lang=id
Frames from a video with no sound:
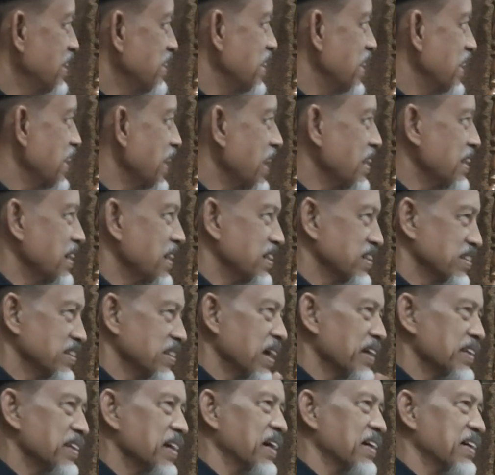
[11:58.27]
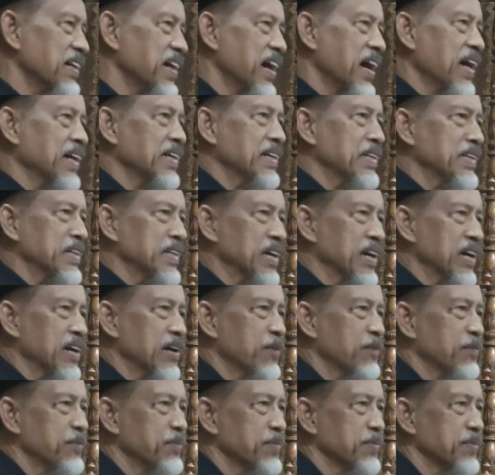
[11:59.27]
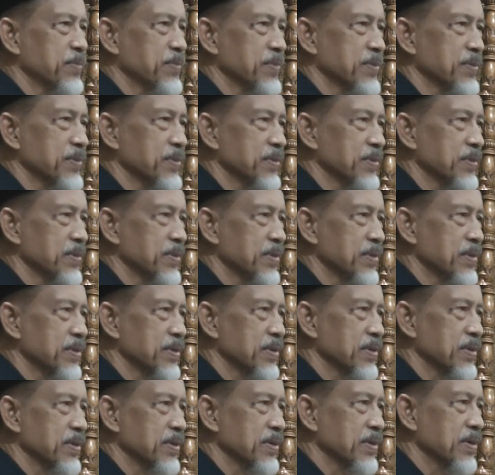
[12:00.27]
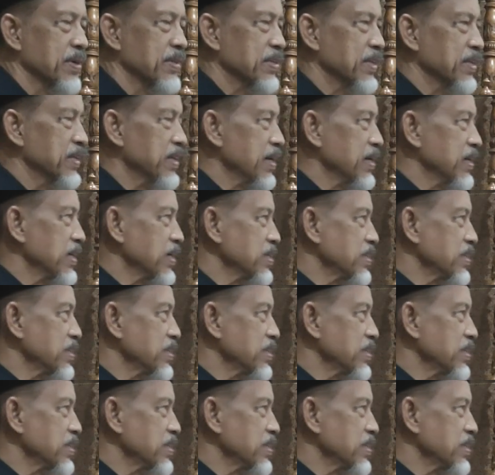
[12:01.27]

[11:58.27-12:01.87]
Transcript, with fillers: jalanan saja ada haknya ketika